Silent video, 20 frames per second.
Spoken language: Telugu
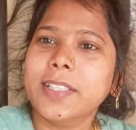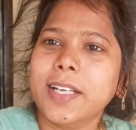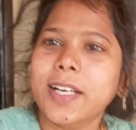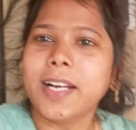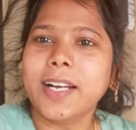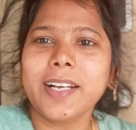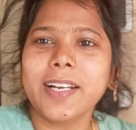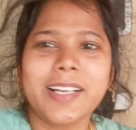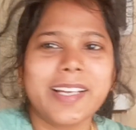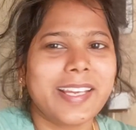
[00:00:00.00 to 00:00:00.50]

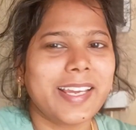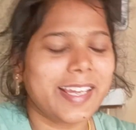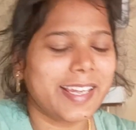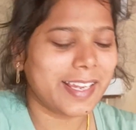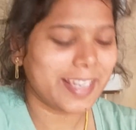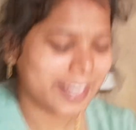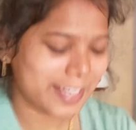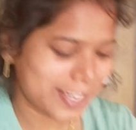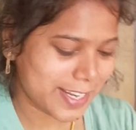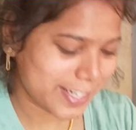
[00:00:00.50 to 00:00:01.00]
ఓకే
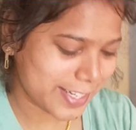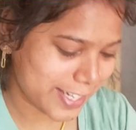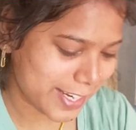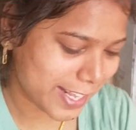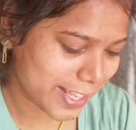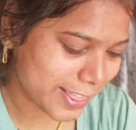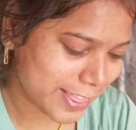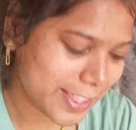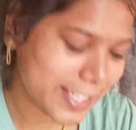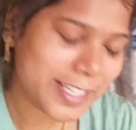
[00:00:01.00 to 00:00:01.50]
నేను ఇలా
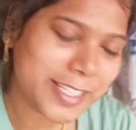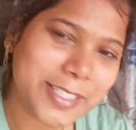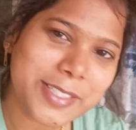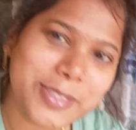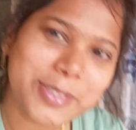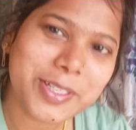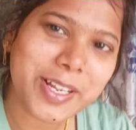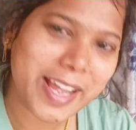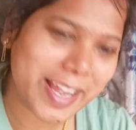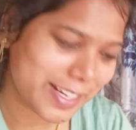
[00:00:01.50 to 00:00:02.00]
తింటూ
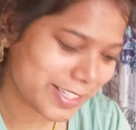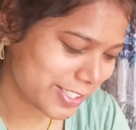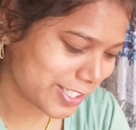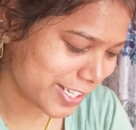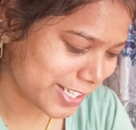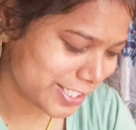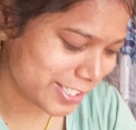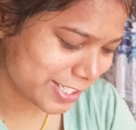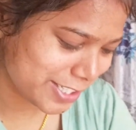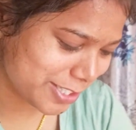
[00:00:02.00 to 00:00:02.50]

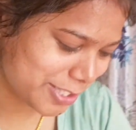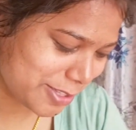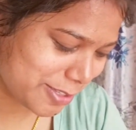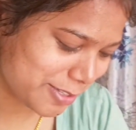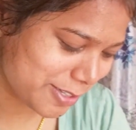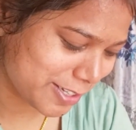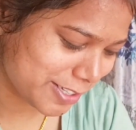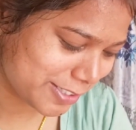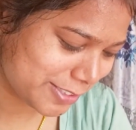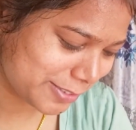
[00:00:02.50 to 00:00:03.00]
ఎంజాయ్
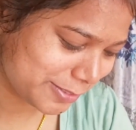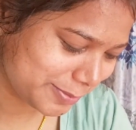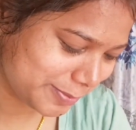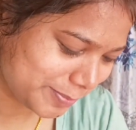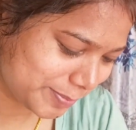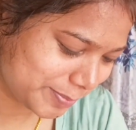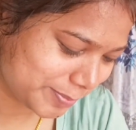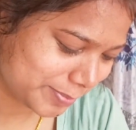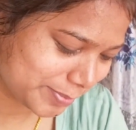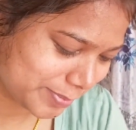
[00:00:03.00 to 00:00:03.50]
చేస్తున్నాను
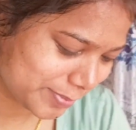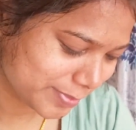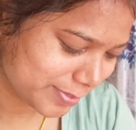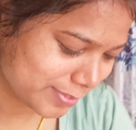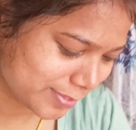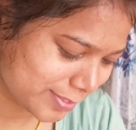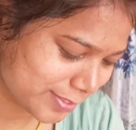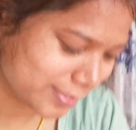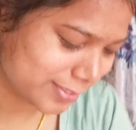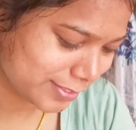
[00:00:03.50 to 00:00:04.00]

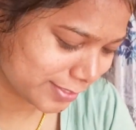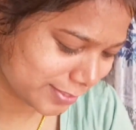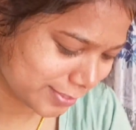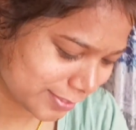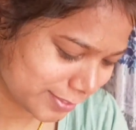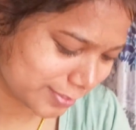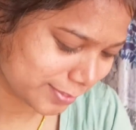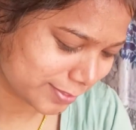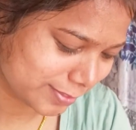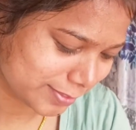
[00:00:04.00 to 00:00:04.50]

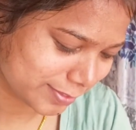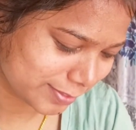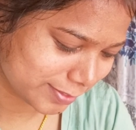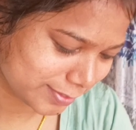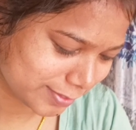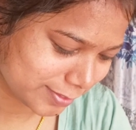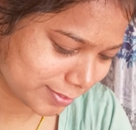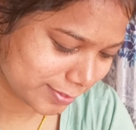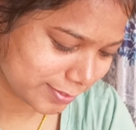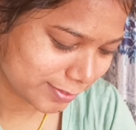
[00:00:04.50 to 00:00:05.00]

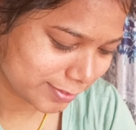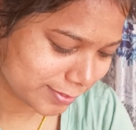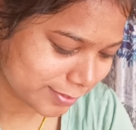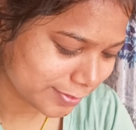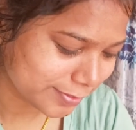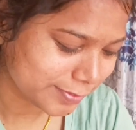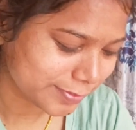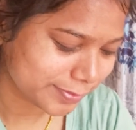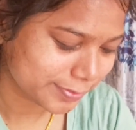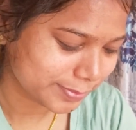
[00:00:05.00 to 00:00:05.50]
లేట్గా
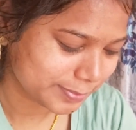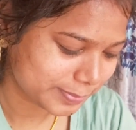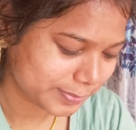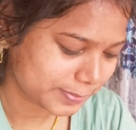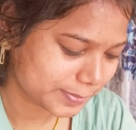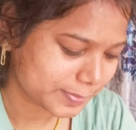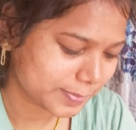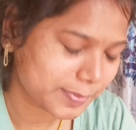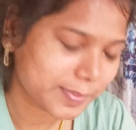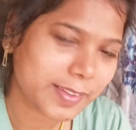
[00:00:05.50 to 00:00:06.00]

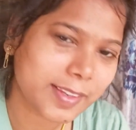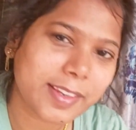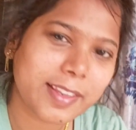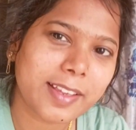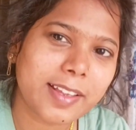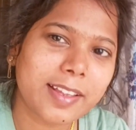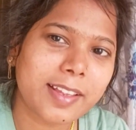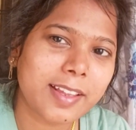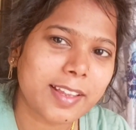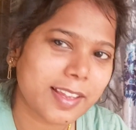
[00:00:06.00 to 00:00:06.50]
నిద్ర బాగా
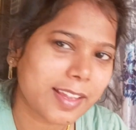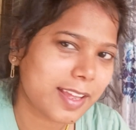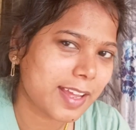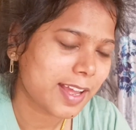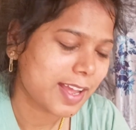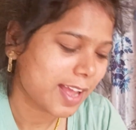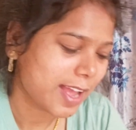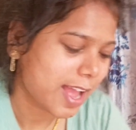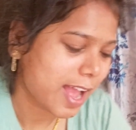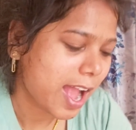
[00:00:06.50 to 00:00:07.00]

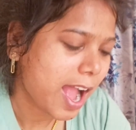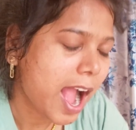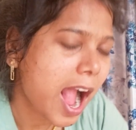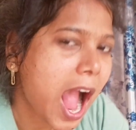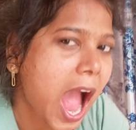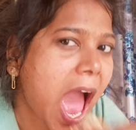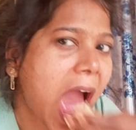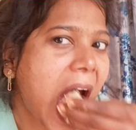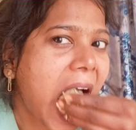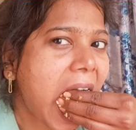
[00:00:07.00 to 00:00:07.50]
ఆకలిస్తుంది అందుకే
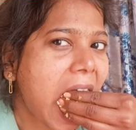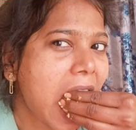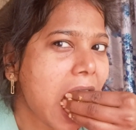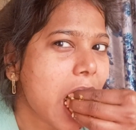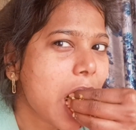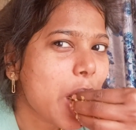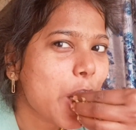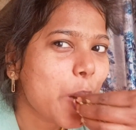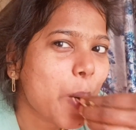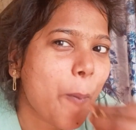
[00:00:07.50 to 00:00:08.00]

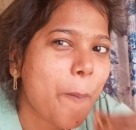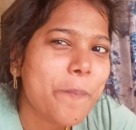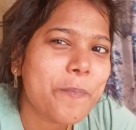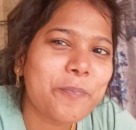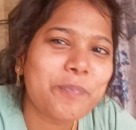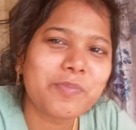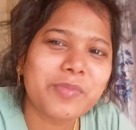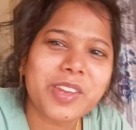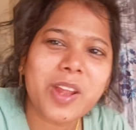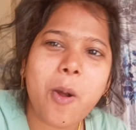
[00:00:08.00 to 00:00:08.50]
లేవంగానే బ్రష్
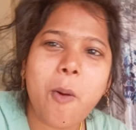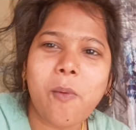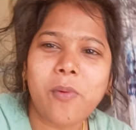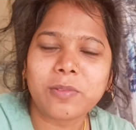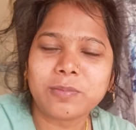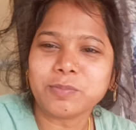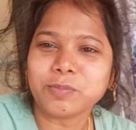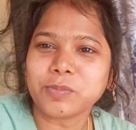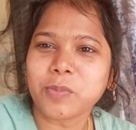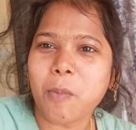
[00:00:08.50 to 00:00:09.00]
చేసి ఇంకా
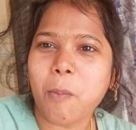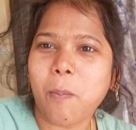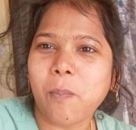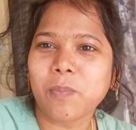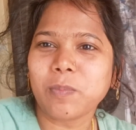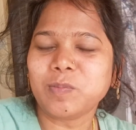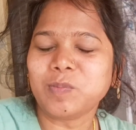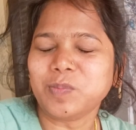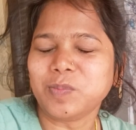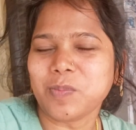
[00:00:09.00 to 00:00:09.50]

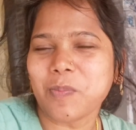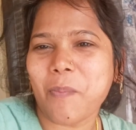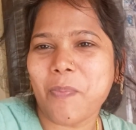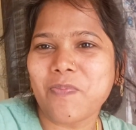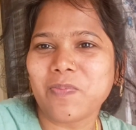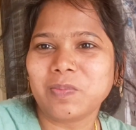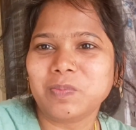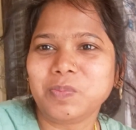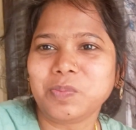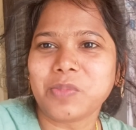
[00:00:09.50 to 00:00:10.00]
మెక్కేస్తున్నాను
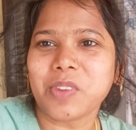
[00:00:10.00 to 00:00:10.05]
అనమాట